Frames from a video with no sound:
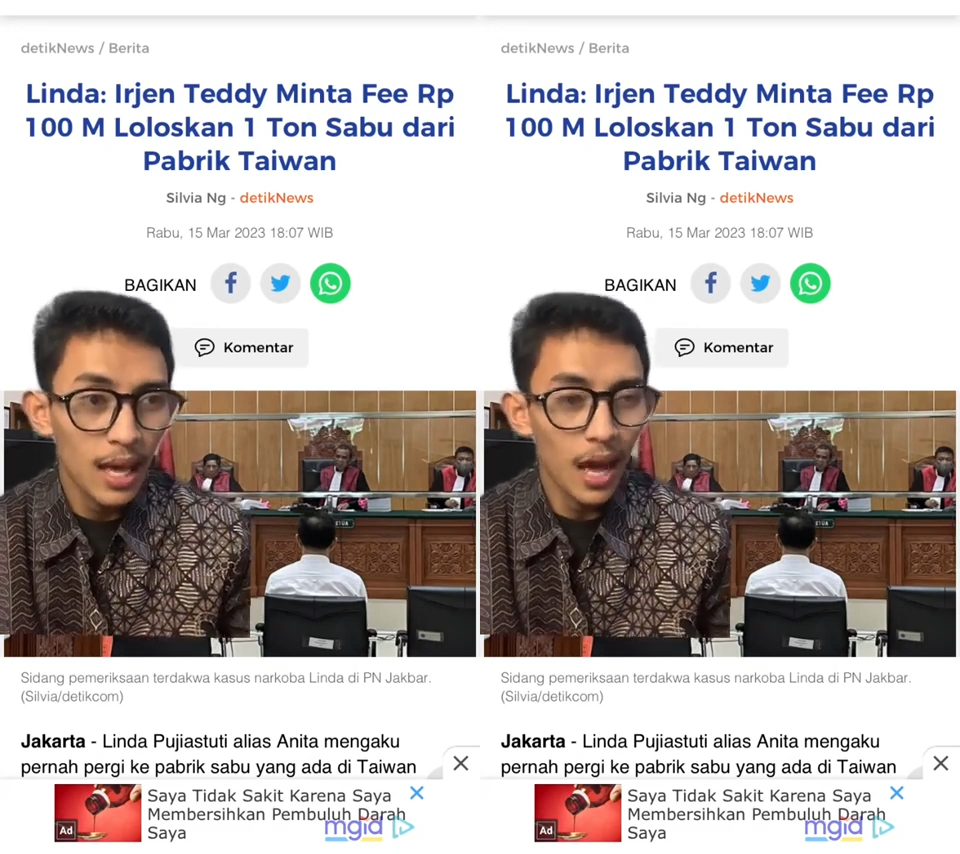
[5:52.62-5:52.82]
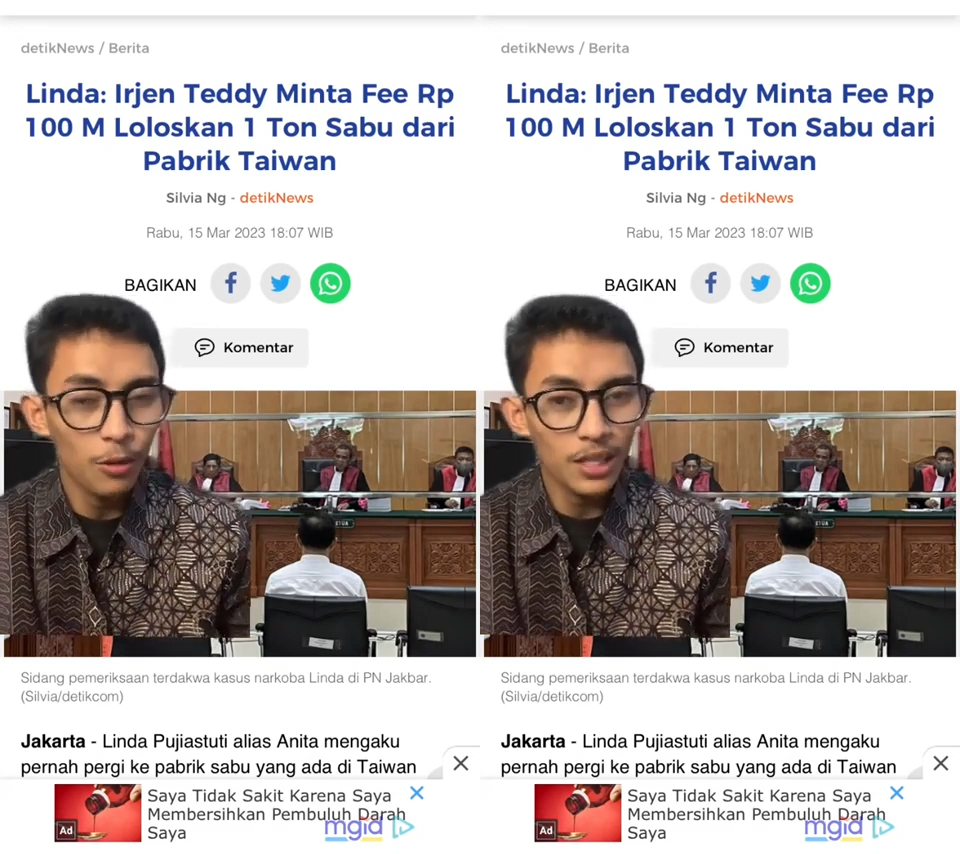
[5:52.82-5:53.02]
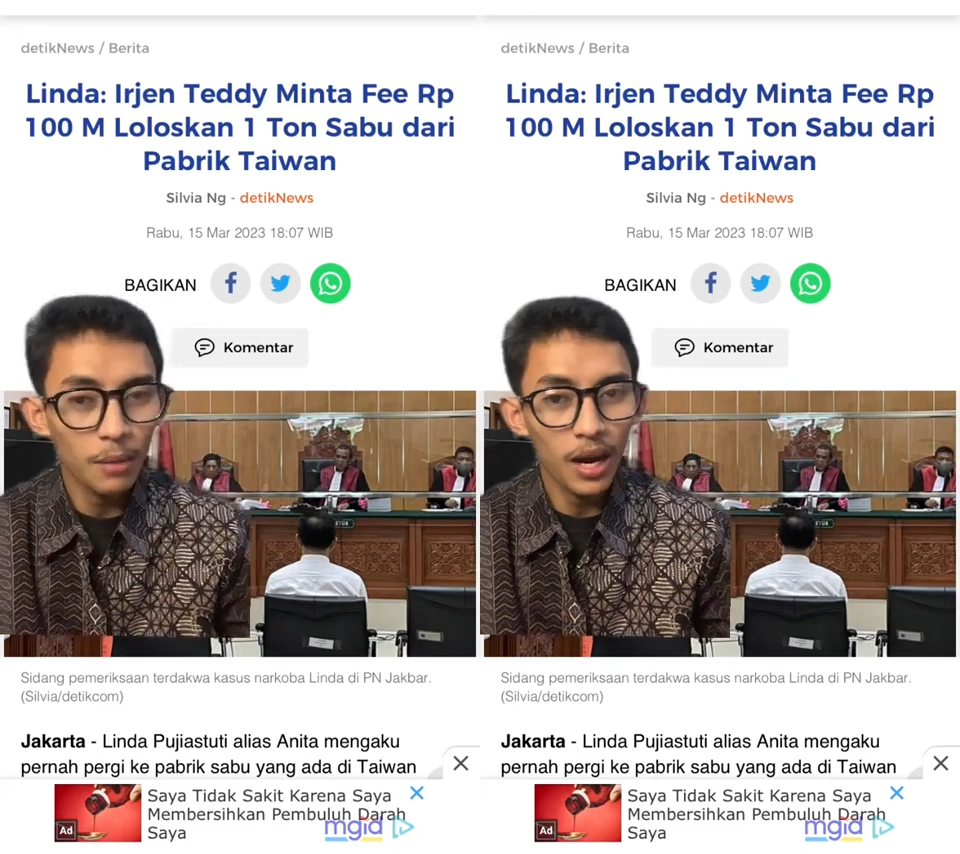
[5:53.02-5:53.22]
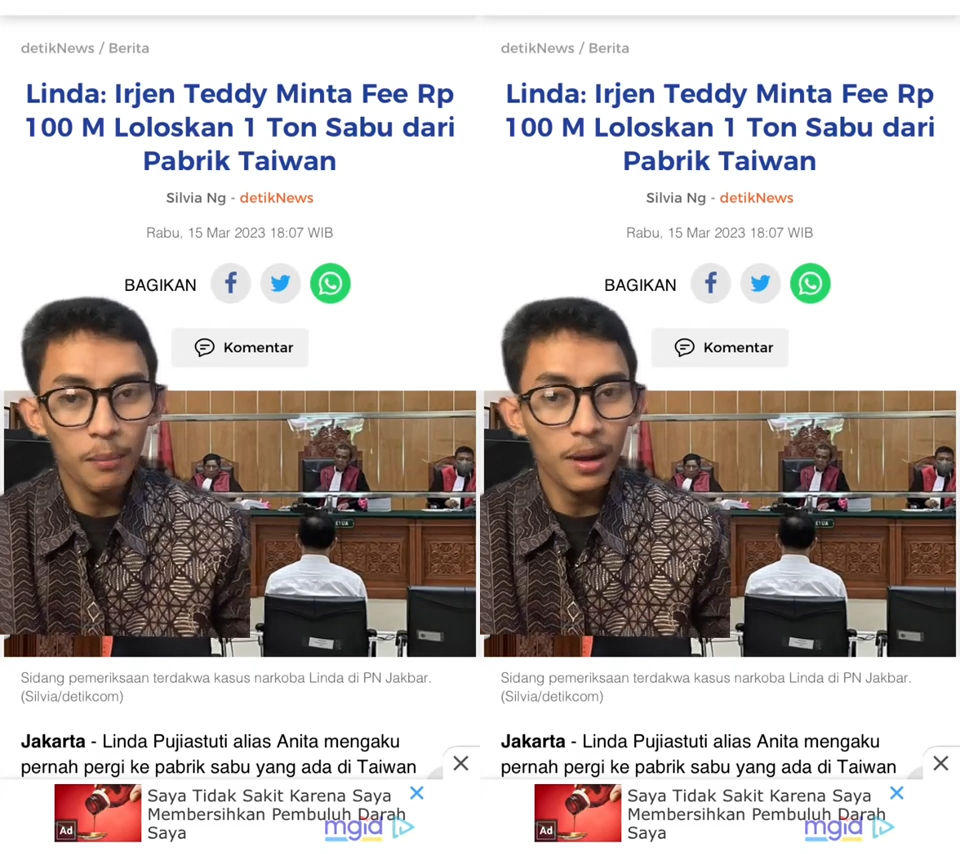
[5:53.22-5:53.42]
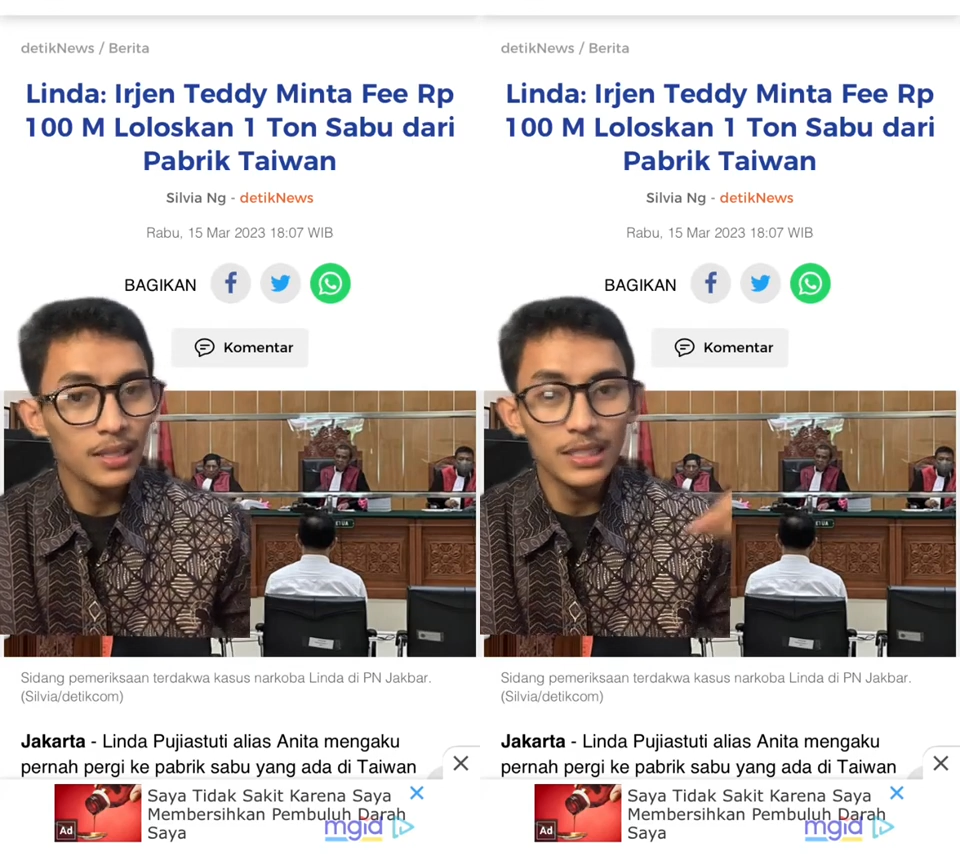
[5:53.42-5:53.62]
Harus emang
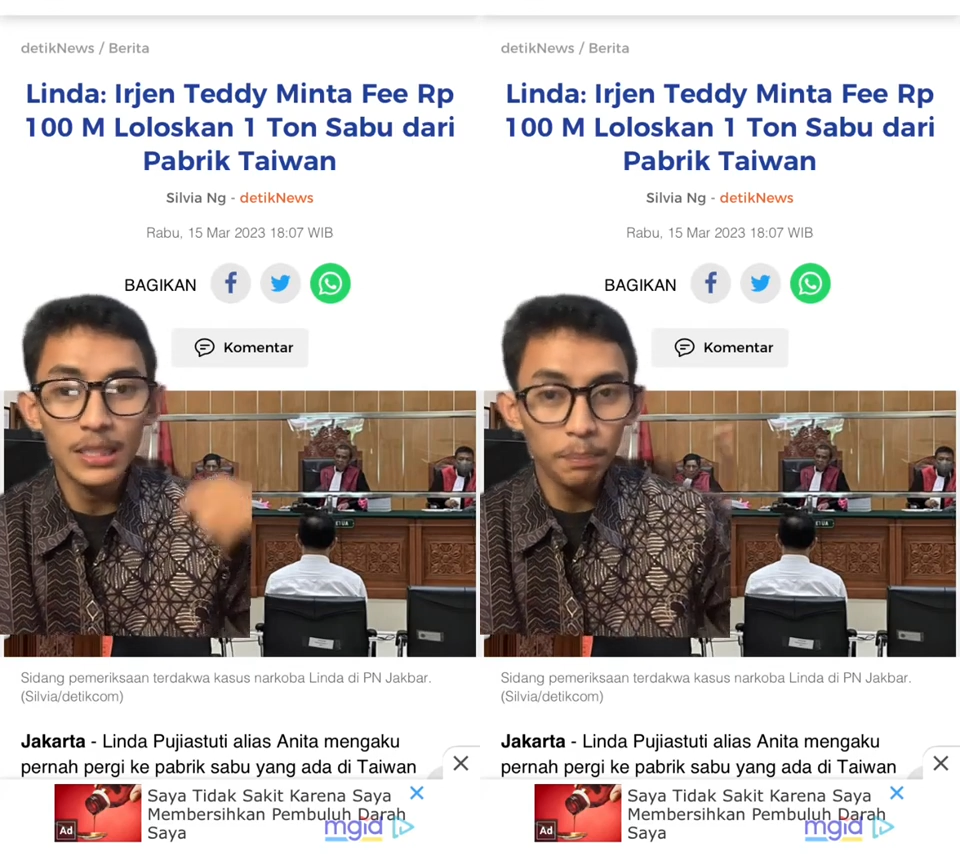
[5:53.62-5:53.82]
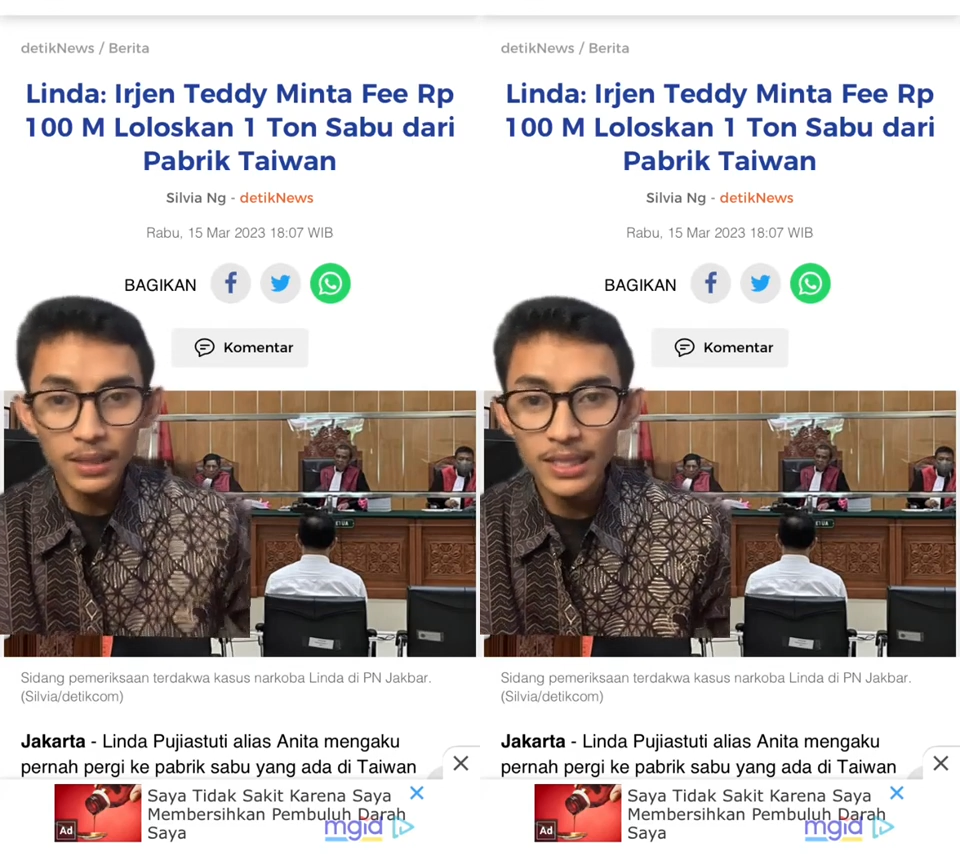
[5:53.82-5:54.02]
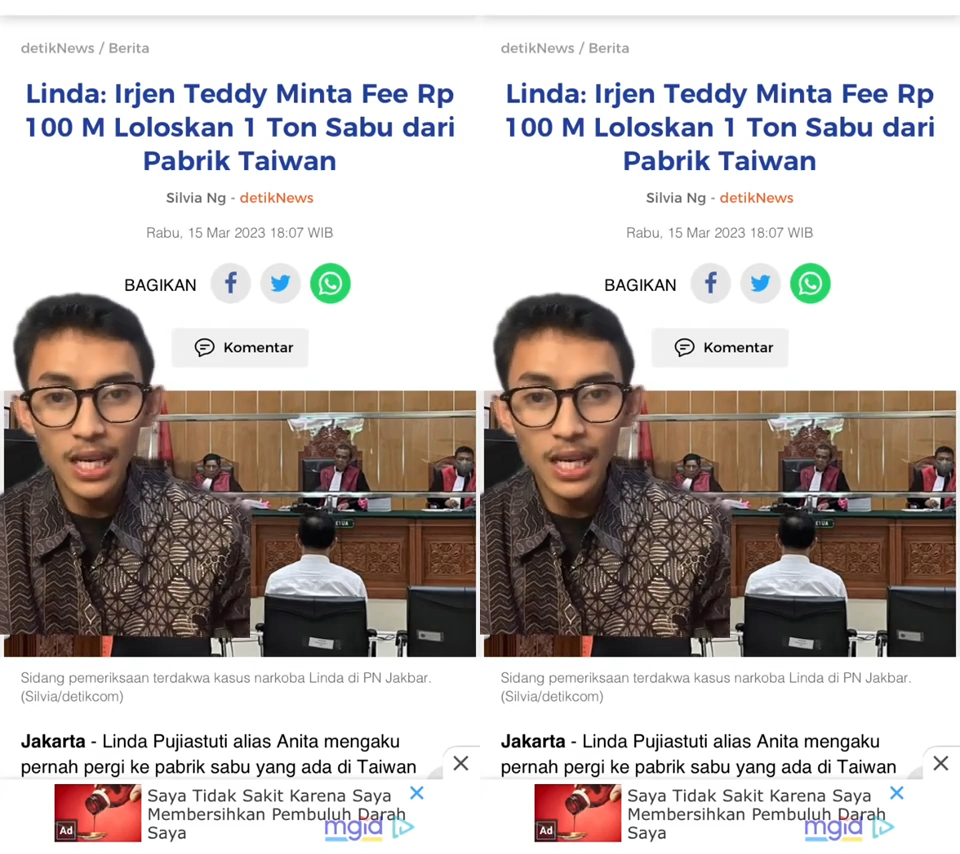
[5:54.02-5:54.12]
emang cepat